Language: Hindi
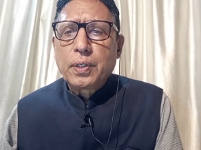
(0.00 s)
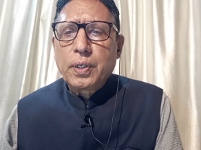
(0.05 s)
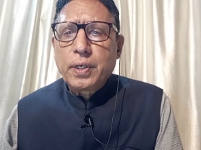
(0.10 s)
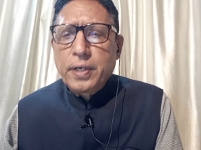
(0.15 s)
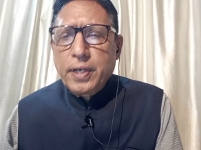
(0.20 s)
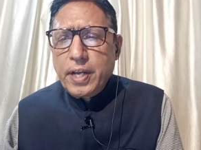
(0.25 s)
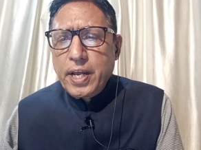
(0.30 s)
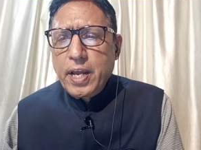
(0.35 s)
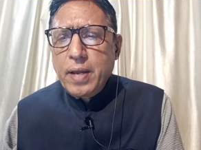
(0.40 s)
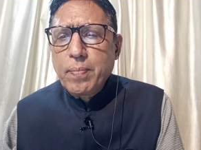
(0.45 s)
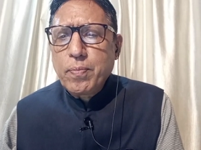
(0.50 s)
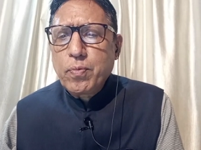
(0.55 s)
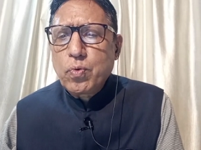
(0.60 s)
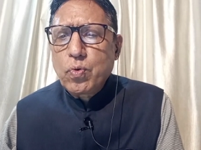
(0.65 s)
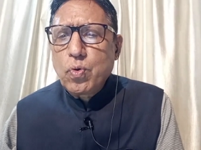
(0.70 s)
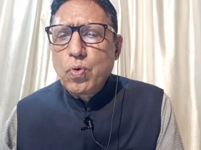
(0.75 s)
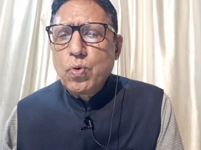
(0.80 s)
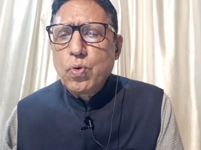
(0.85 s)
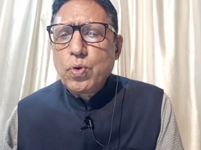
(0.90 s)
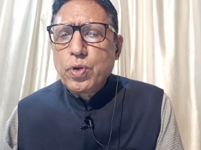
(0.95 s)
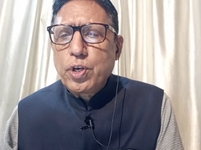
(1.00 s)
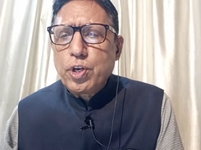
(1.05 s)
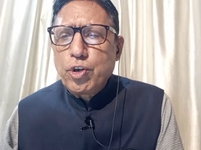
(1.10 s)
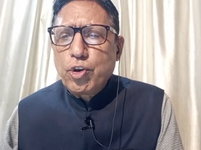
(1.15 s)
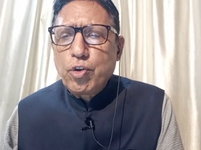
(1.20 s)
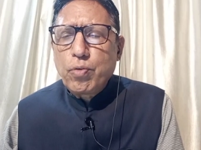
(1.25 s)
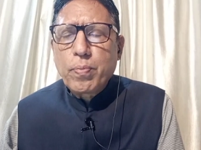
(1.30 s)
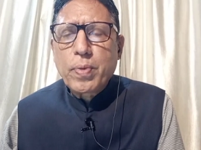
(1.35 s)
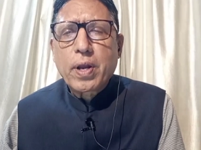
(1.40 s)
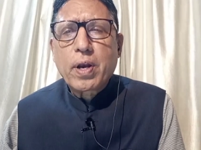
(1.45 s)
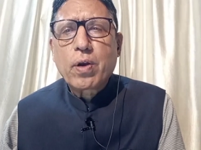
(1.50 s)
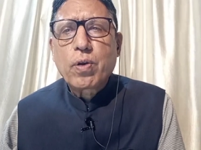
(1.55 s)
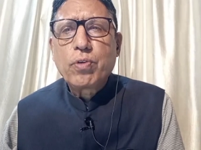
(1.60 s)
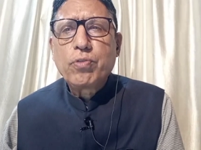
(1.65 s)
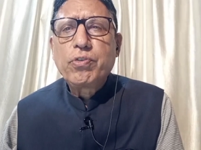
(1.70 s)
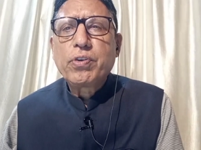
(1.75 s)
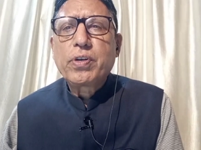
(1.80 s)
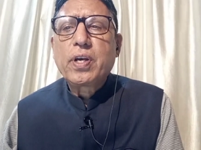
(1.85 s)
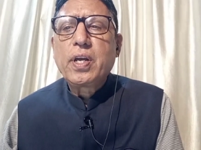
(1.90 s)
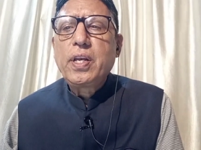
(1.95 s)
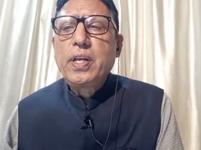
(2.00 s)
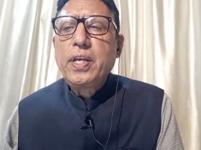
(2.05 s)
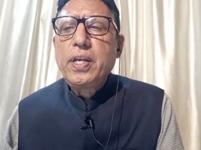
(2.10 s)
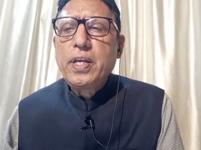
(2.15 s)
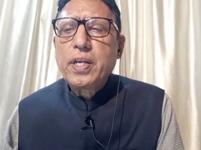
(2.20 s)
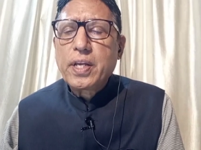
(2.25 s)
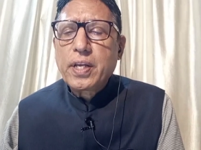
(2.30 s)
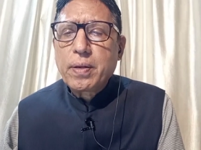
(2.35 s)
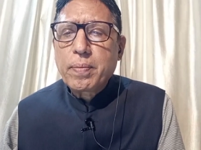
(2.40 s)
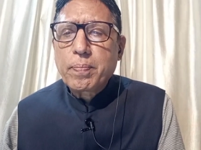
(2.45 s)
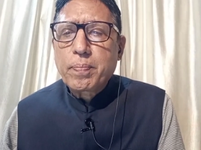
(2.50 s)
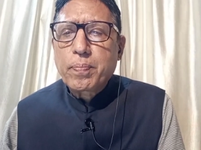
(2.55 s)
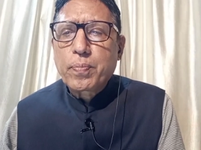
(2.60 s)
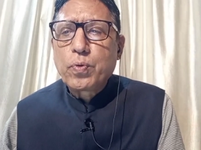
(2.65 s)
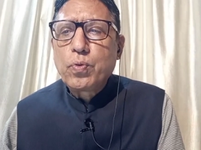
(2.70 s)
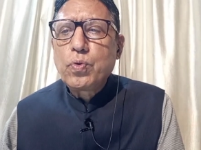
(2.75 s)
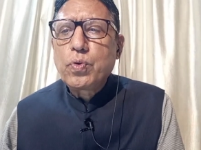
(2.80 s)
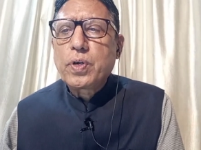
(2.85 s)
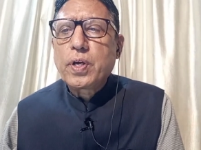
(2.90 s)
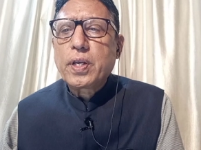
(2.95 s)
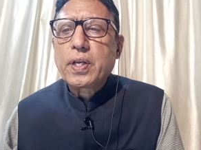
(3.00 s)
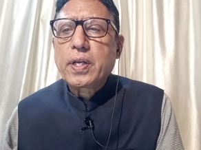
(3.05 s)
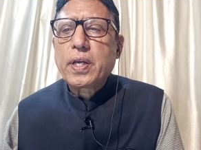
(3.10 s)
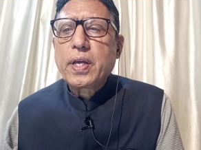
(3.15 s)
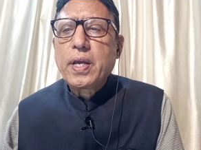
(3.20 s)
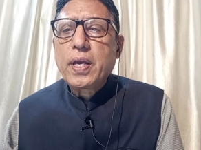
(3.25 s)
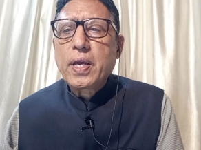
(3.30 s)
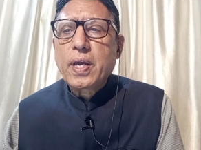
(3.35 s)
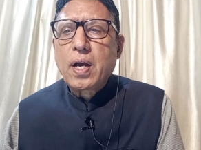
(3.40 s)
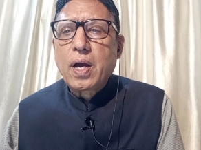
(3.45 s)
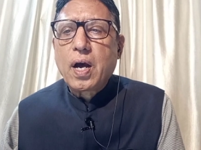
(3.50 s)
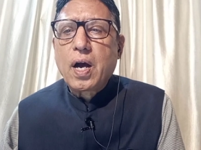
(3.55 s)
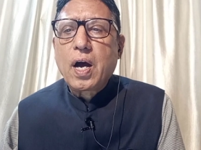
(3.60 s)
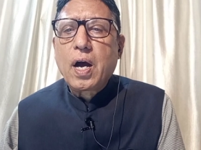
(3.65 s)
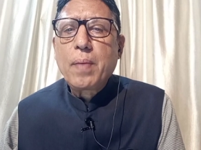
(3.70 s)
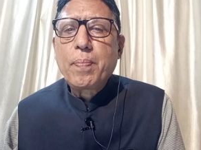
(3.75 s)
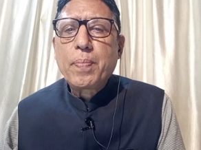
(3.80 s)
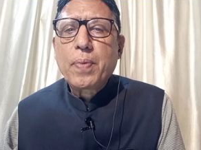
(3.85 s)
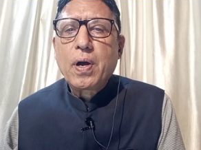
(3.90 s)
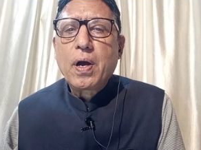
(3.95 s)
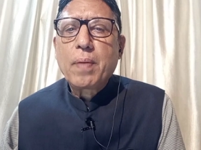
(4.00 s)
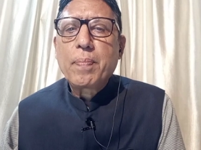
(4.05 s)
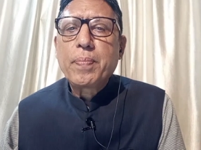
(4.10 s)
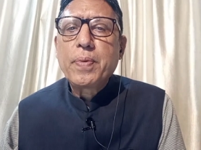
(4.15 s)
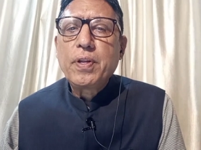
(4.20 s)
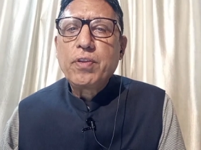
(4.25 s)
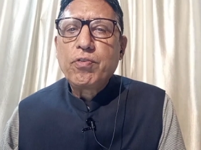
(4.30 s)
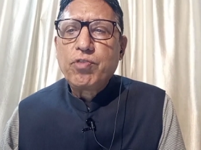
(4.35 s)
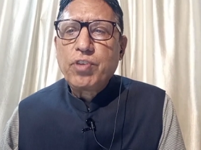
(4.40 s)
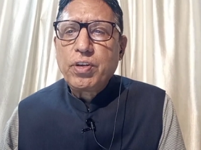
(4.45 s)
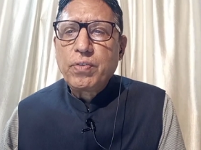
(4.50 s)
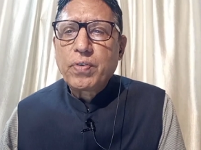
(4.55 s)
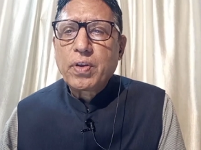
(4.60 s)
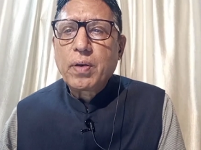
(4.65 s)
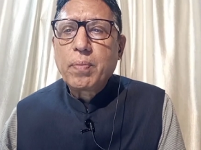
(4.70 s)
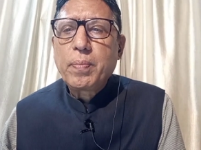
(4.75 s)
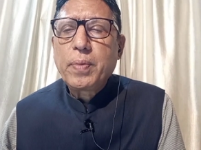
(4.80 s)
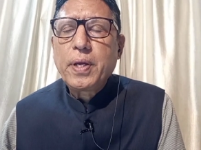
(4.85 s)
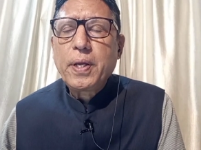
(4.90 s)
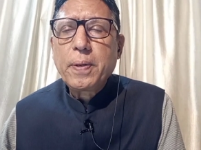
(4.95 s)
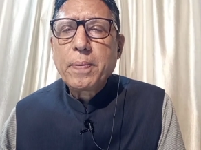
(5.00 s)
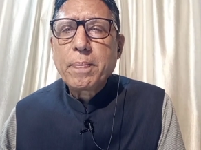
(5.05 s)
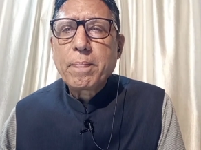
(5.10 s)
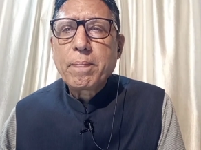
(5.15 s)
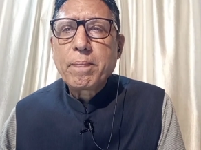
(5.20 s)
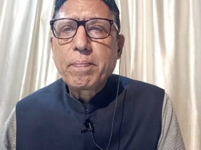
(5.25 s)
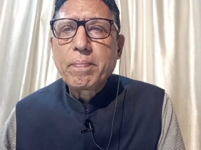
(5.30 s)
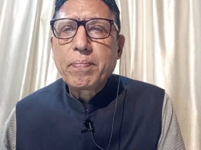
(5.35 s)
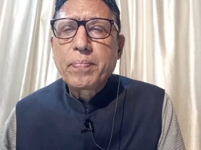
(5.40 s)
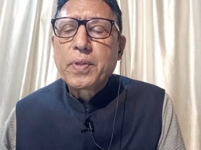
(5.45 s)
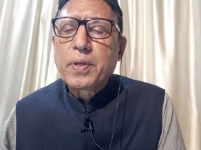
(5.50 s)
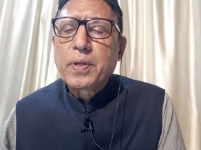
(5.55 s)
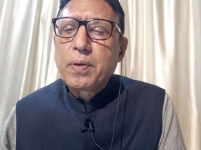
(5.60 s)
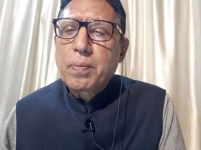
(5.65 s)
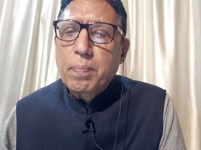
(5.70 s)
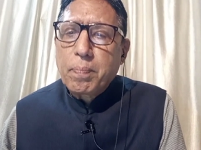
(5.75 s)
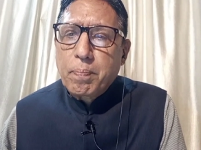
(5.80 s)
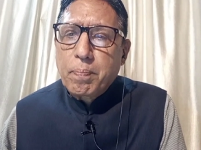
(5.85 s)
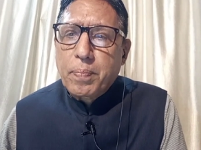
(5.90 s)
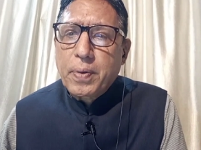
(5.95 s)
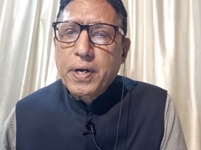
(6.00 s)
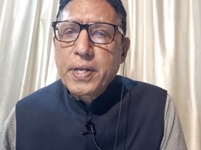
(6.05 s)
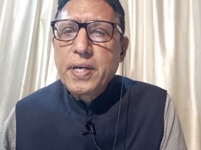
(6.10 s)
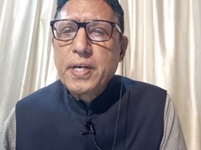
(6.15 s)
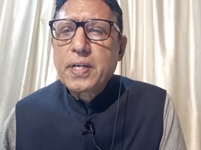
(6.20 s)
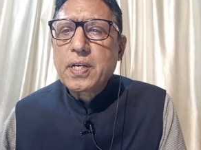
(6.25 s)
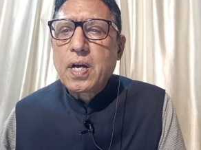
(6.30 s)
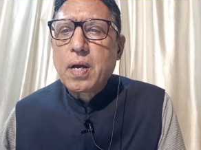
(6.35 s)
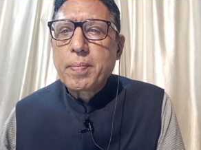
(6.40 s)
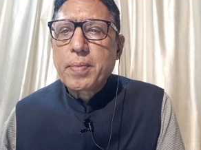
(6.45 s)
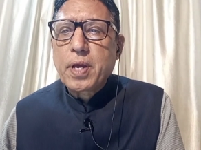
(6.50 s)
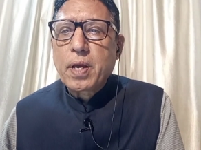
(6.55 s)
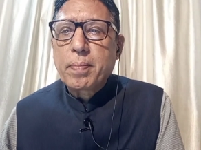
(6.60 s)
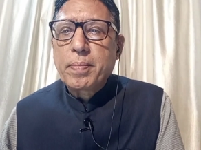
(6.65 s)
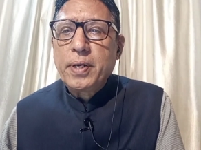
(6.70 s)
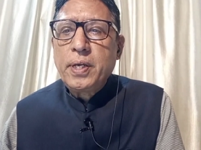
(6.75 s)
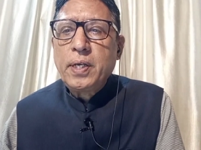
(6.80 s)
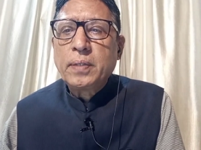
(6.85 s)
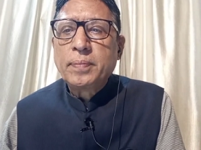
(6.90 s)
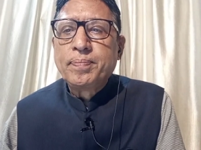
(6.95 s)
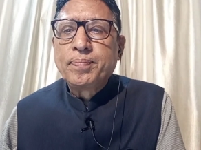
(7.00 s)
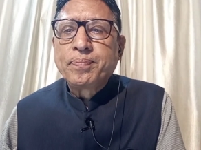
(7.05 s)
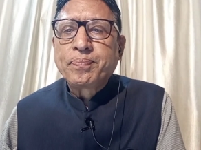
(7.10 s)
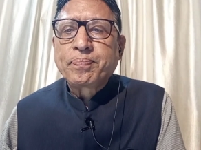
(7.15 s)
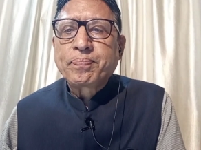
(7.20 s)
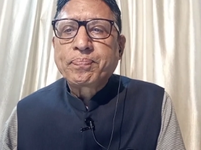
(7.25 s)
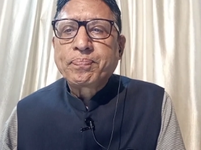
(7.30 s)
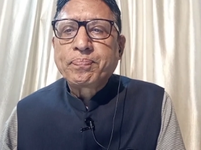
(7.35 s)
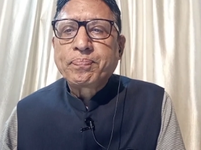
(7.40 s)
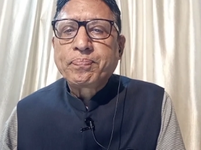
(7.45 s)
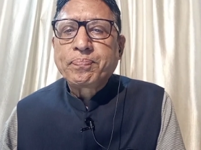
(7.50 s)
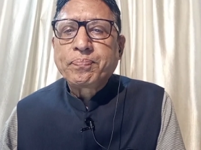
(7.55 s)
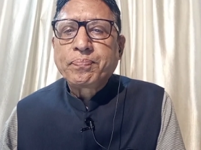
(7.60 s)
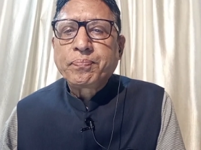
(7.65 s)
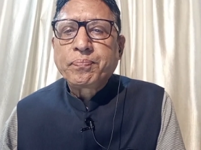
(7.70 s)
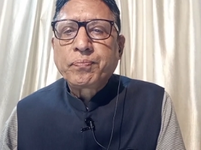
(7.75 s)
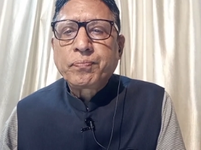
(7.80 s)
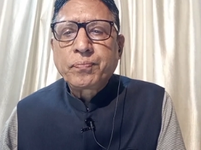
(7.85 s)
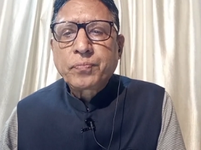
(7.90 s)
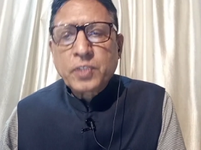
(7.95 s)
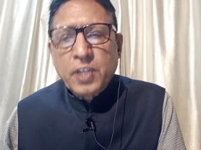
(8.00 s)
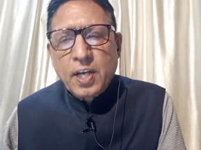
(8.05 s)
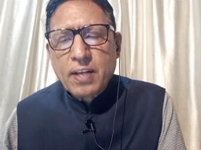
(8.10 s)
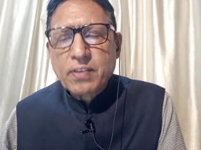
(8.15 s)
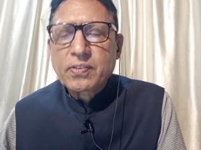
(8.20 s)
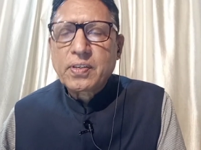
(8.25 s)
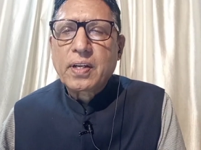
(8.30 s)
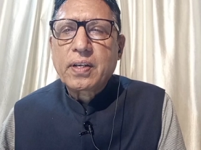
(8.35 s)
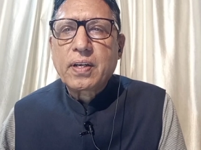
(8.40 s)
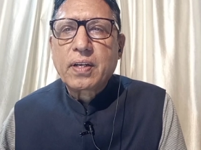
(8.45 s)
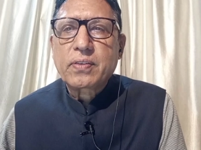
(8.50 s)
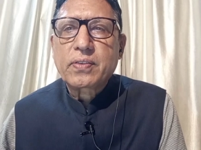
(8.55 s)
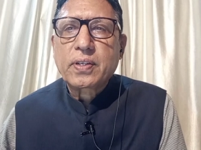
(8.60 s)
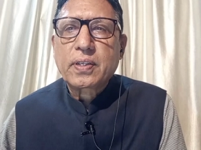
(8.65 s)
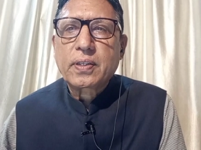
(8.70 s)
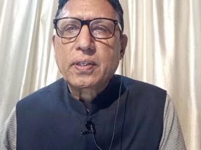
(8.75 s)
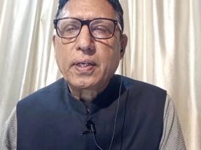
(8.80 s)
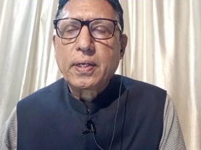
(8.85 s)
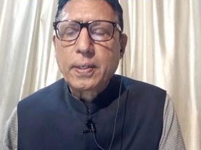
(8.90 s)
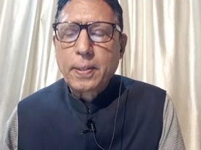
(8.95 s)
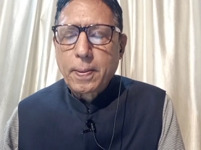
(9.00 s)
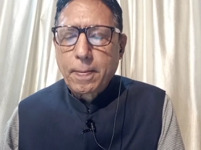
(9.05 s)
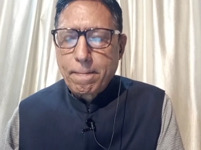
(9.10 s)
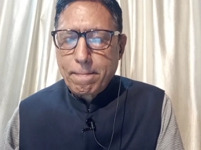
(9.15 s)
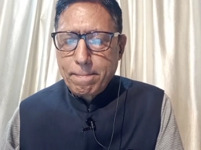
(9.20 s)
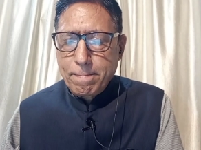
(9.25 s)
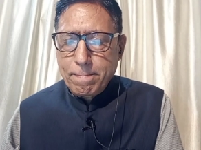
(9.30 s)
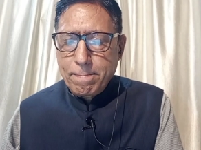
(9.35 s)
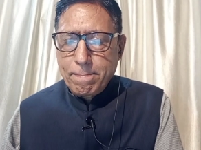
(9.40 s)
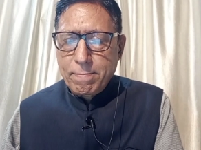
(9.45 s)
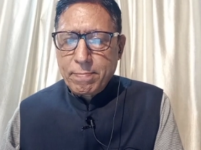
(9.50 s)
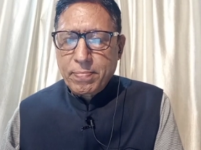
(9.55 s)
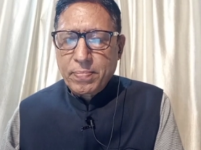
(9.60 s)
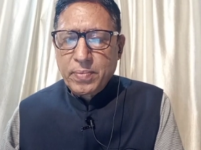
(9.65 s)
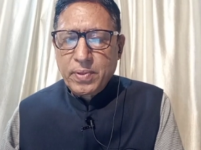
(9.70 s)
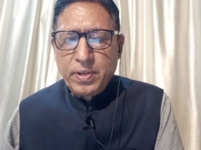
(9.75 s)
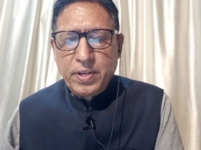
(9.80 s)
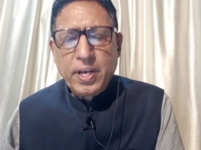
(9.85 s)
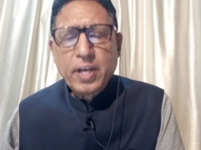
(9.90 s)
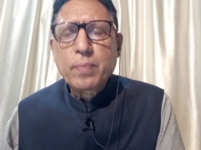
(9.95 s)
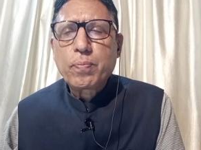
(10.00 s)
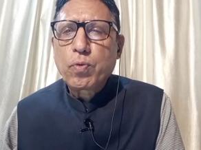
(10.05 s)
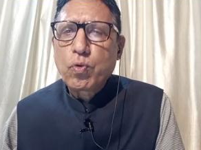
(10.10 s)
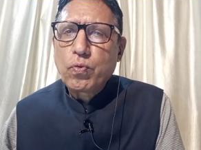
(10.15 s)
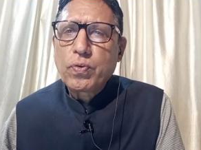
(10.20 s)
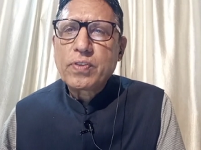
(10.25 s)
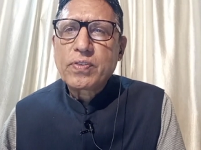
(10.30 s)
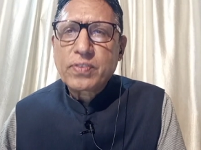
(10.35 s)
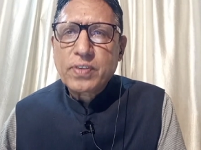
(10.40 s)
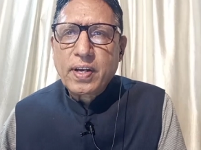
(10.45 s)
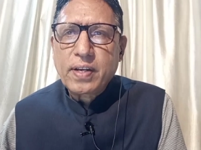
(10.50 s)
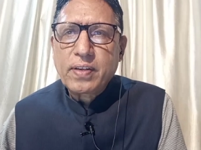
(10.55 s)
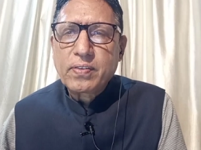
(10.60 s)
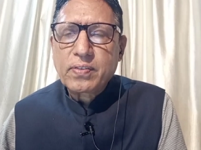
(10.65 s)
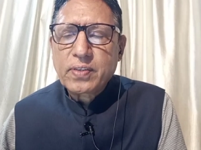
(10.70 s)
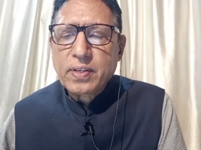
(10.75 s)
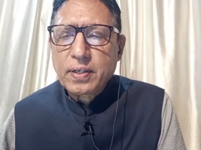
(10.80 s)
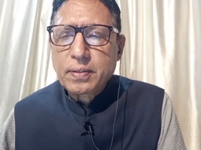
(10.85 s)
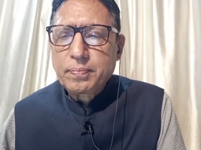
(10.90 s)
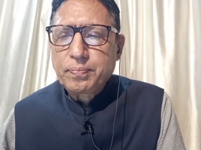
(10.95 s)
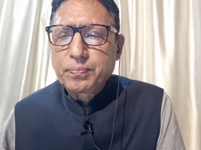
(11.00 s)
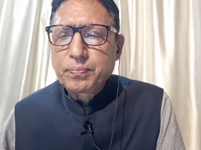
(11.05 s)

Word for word: नेम को न्यूमरोलॉजिकली इम्प्रूव करके आप अपने जीवन में बड़ी कामयाबी हासिल कर सकते हैं ये एक प्रूवन साइंस है